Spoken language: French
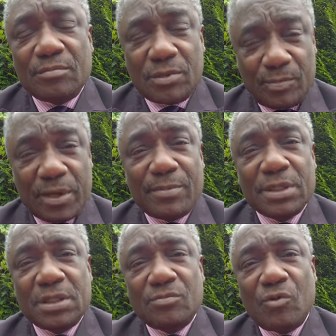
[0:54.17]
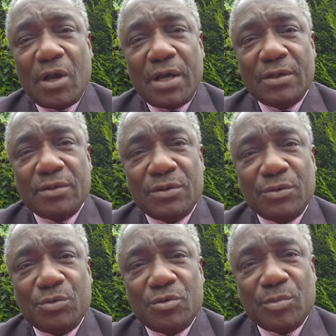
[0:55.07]
mais permettez-moi
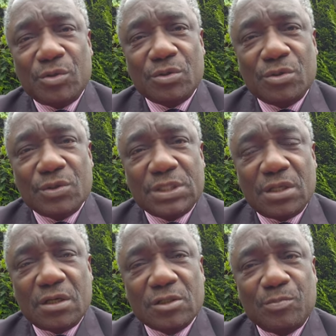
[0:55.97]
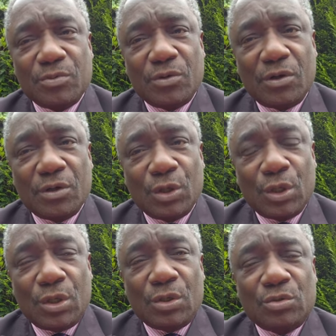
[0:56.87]
une minute de silence pour
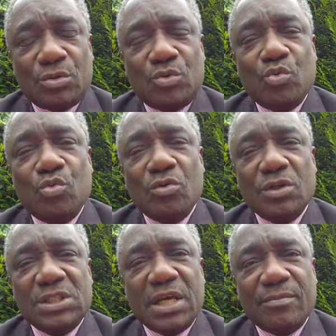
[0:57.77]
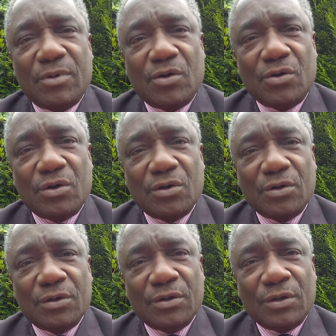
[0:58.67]
tous ces morts
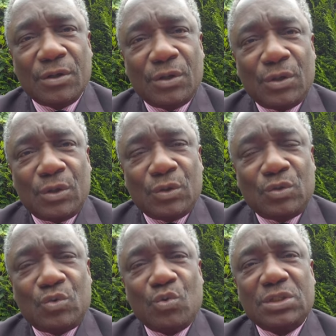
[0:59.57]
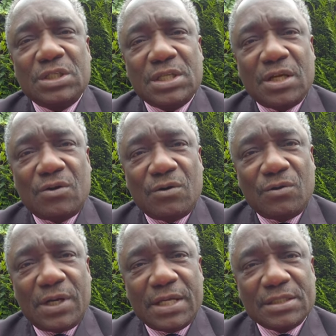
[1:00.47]
toutes ces
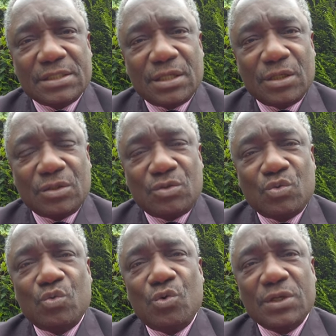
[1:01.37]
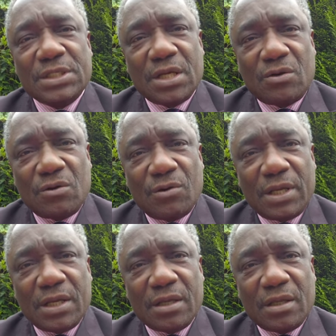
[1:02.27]
Congolaises, tous ces
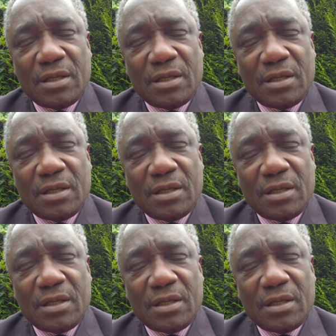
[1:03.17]
Congolais,